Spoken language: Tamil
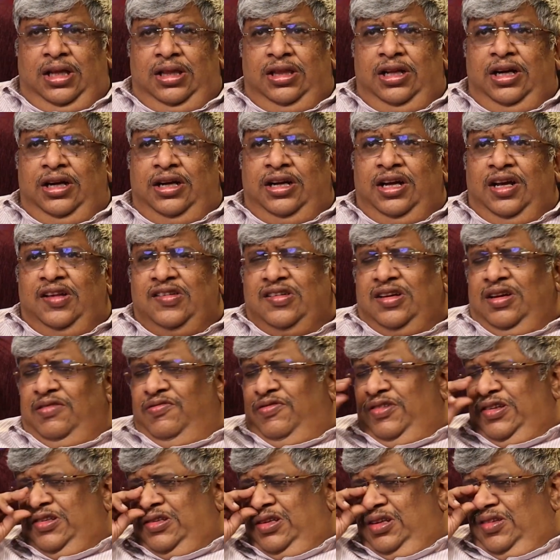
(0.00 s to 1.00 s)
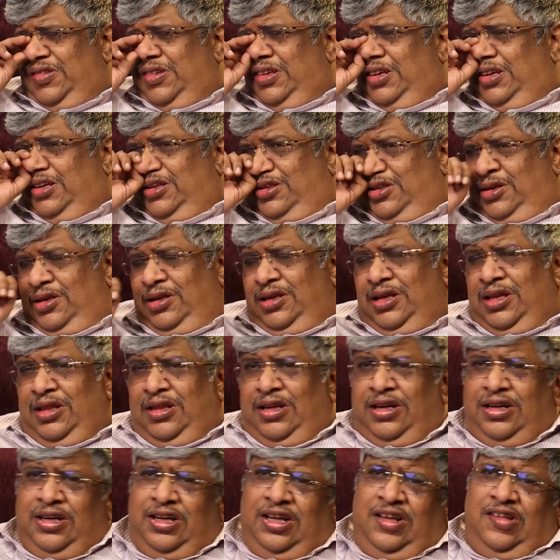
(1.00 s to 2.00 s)
எந்த டாஸ்க்கை ஃபஸ்ட்டு செய்யுது
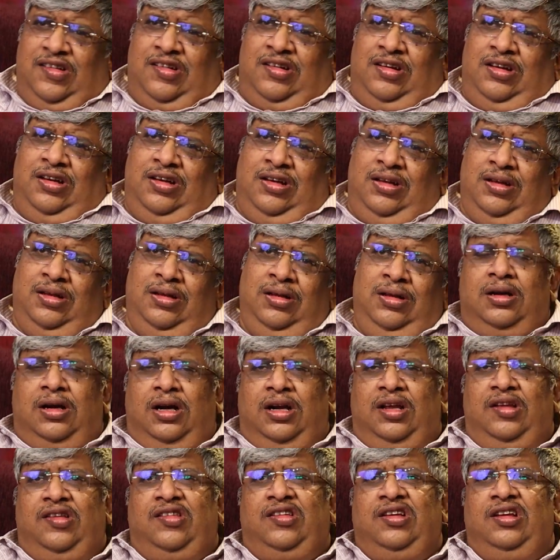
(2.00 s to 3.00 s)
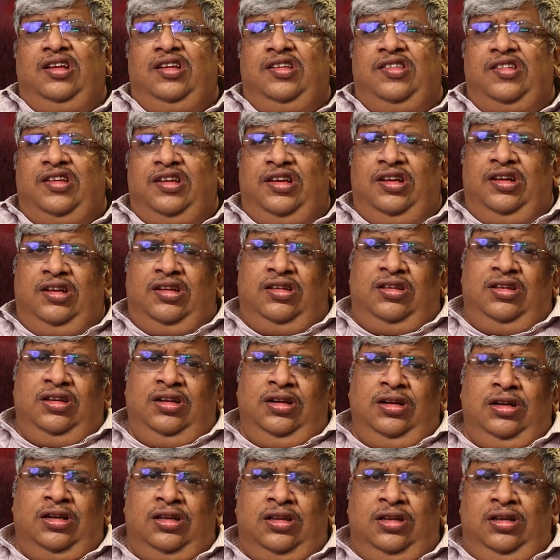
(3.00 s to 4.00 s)
எந்த டாஸ்க்கை கடைசியில்
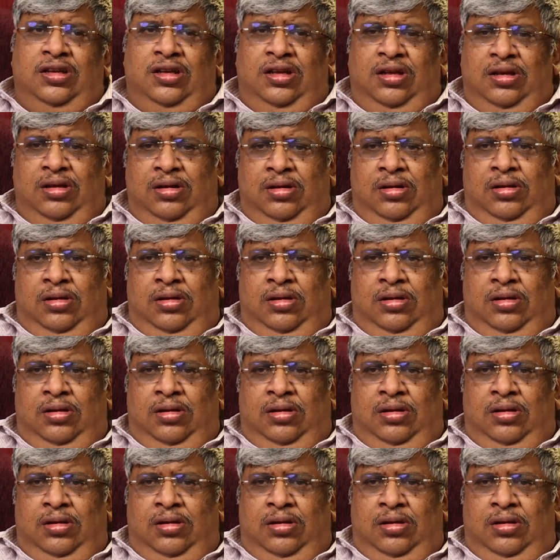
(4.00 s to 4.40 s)
செய்யறதுங்கிறது